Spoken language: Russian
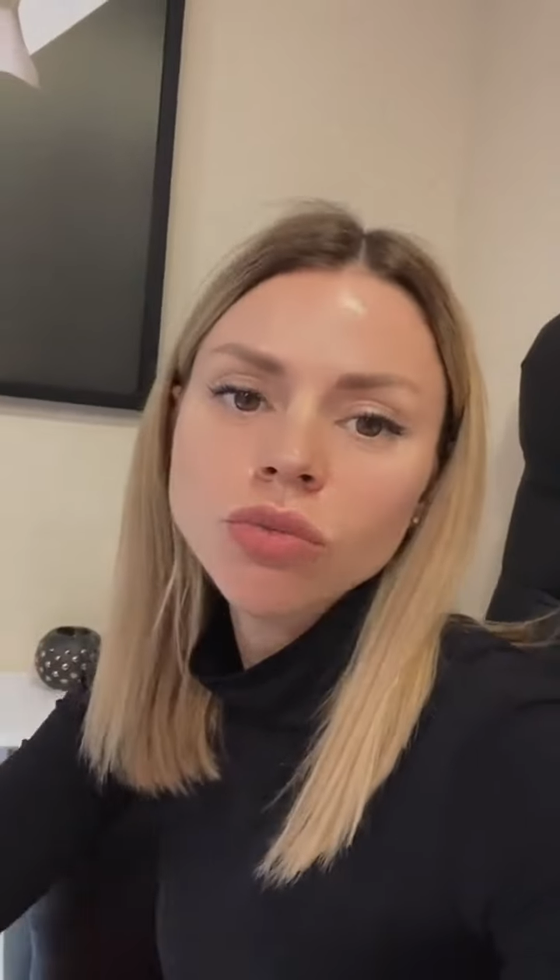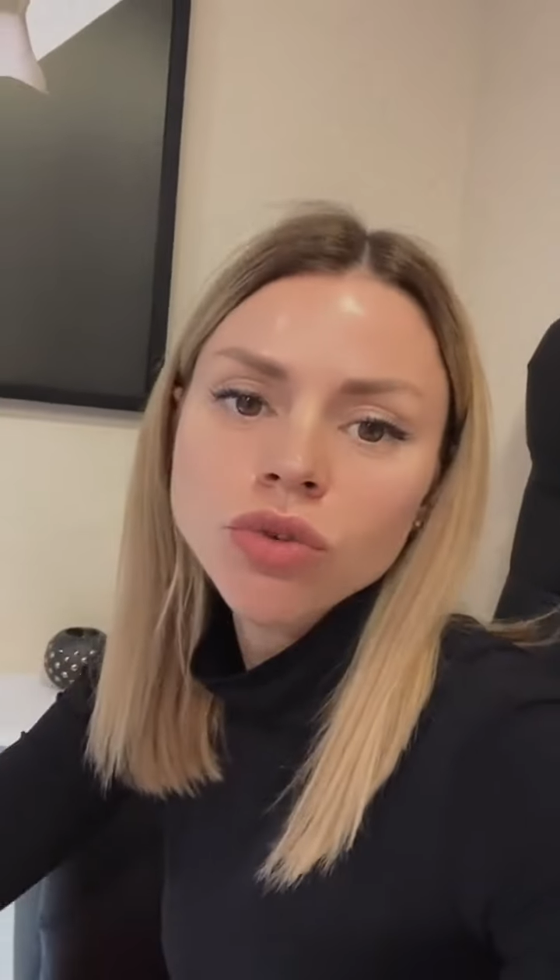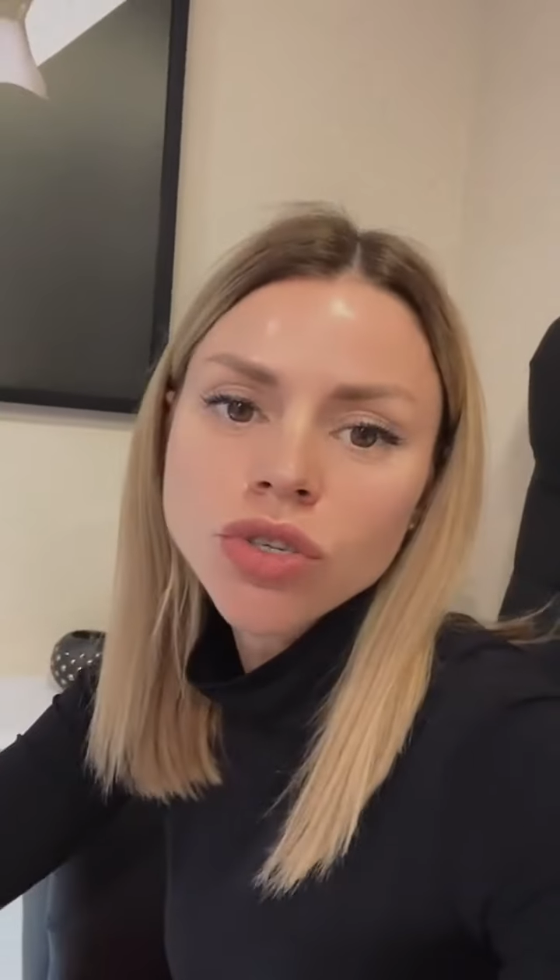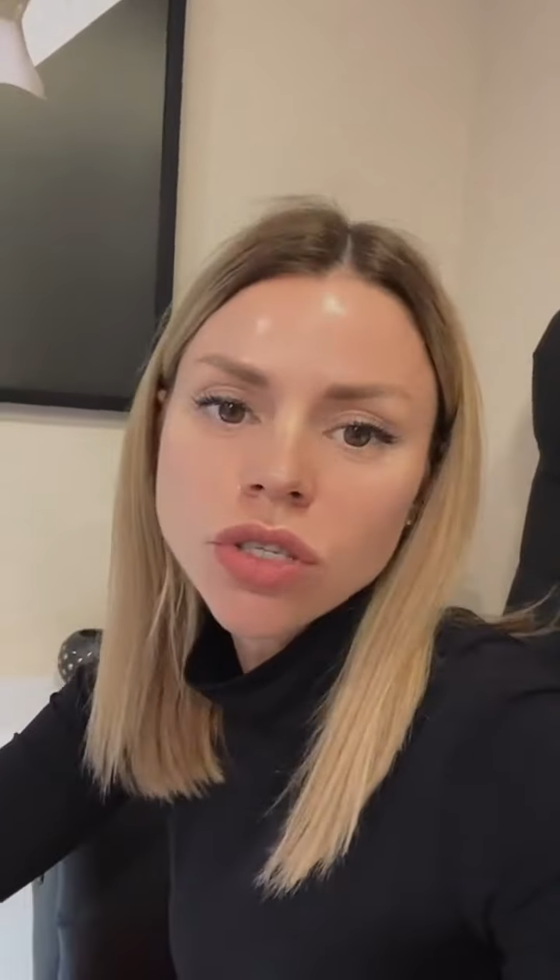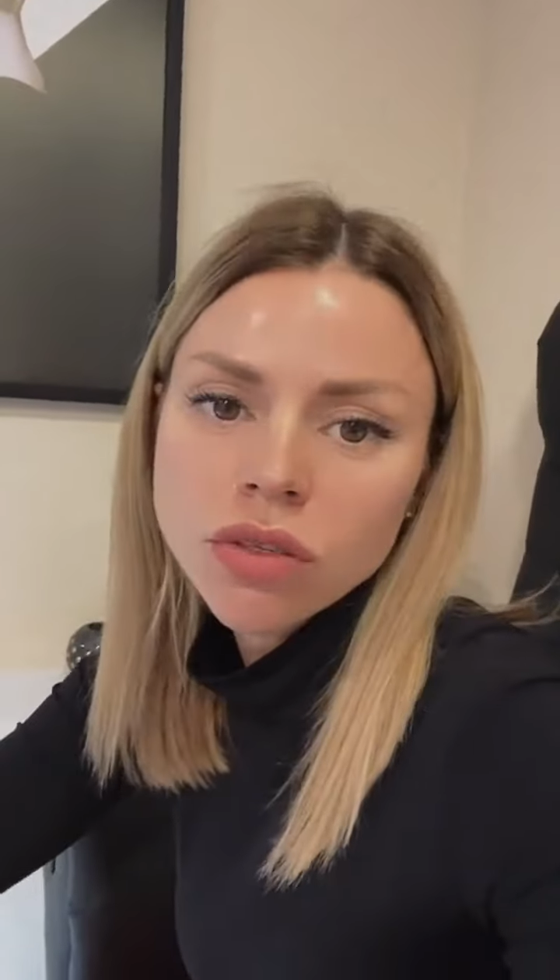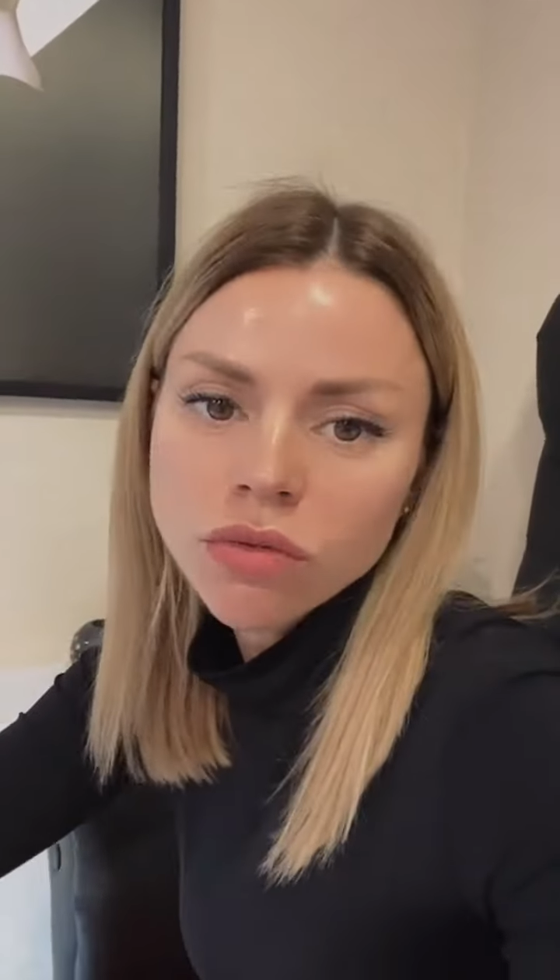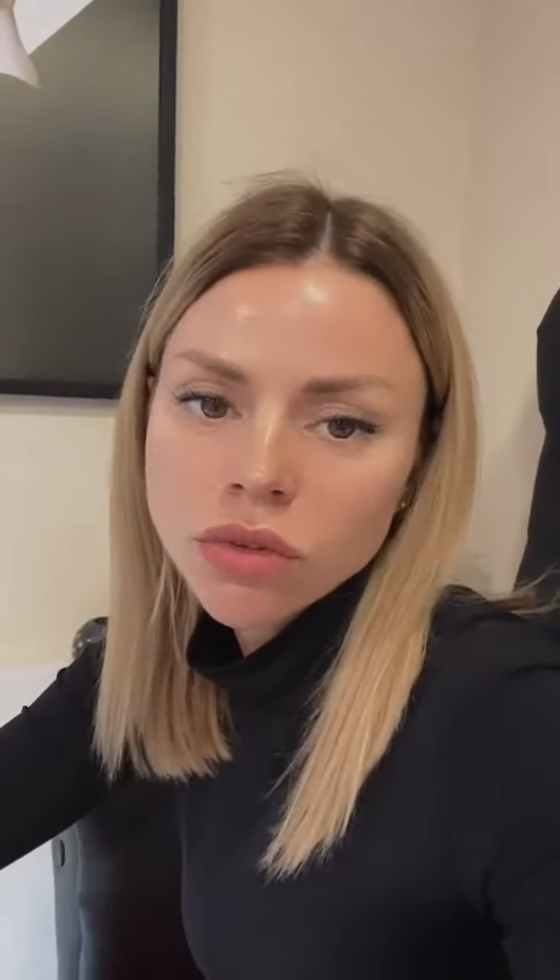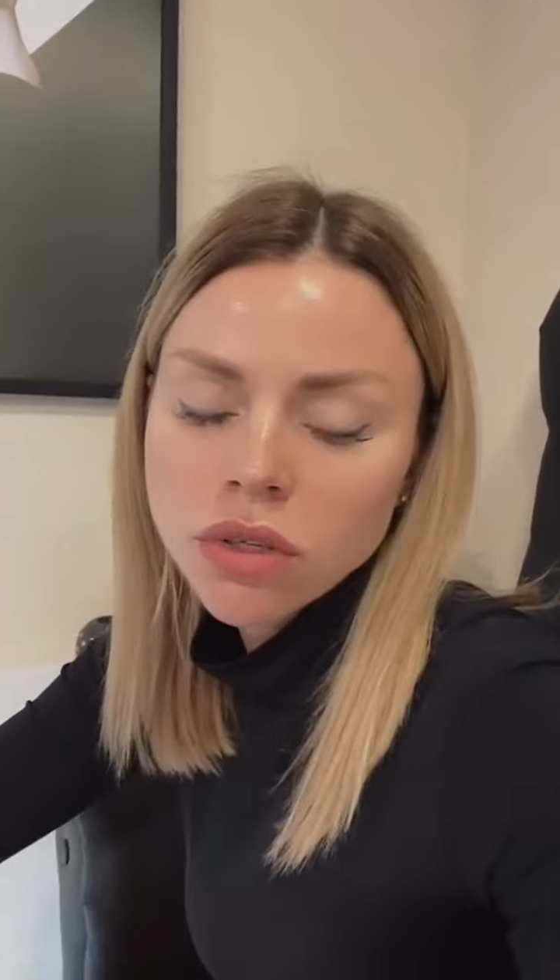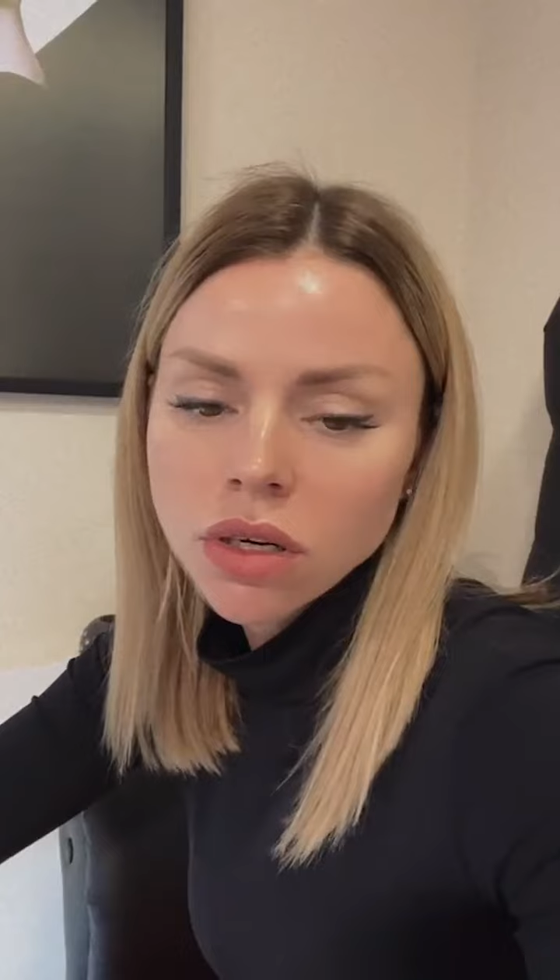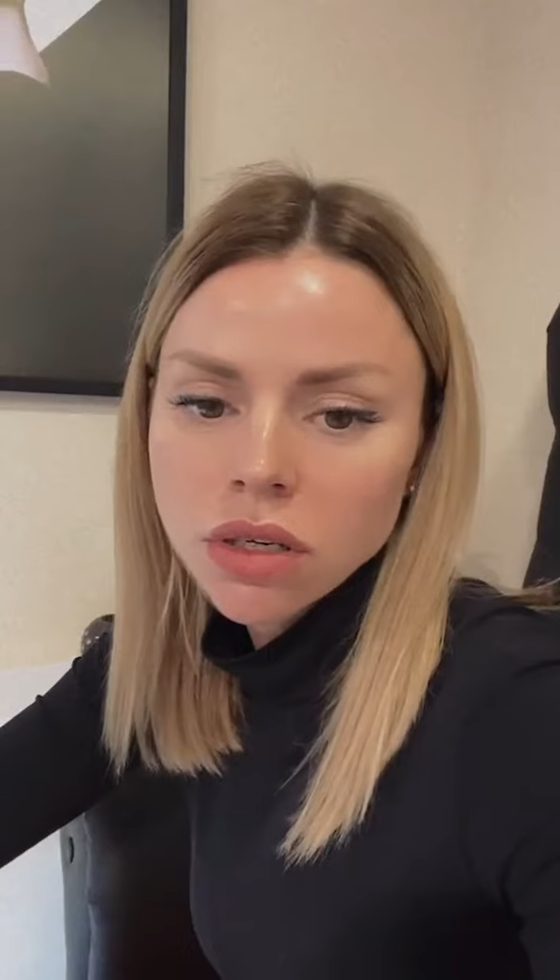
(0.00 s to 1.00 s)
то можете
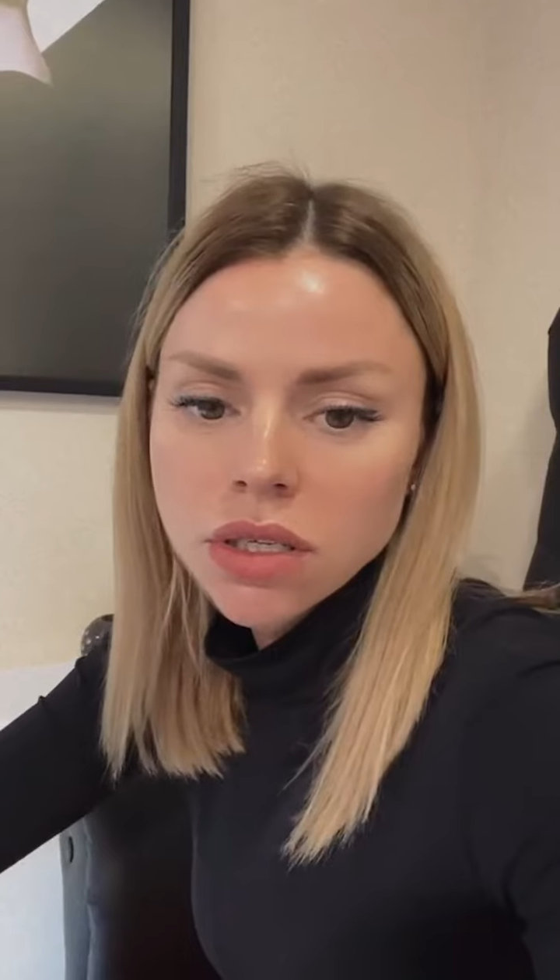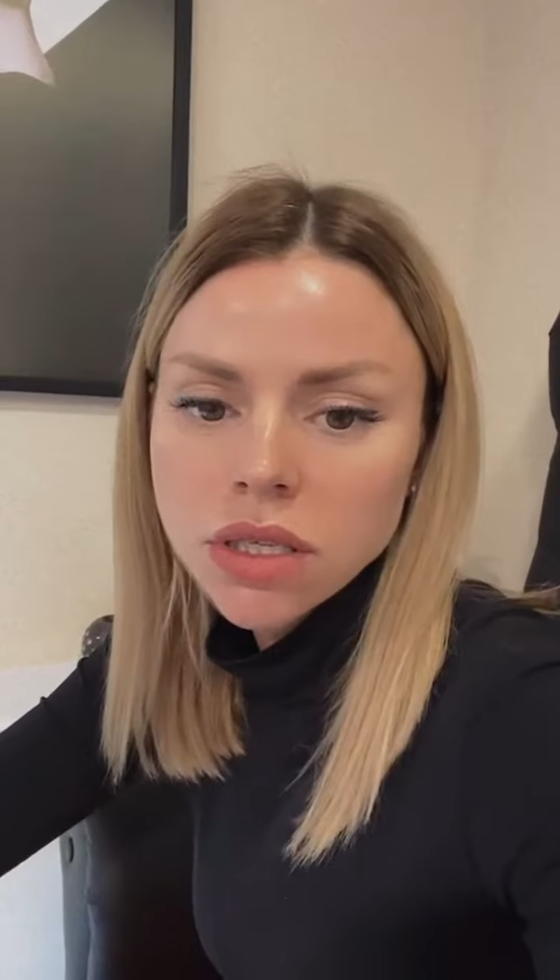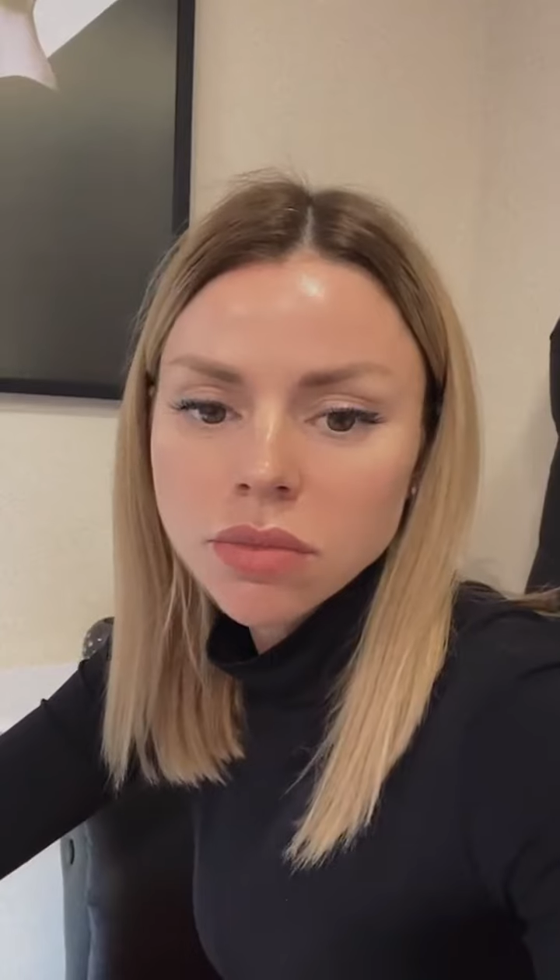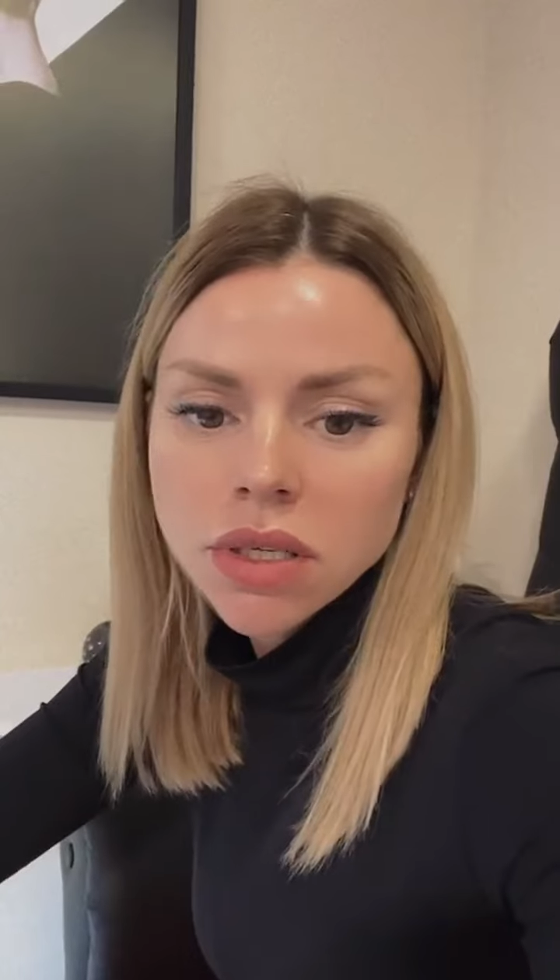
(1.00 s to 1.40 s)
вот как раз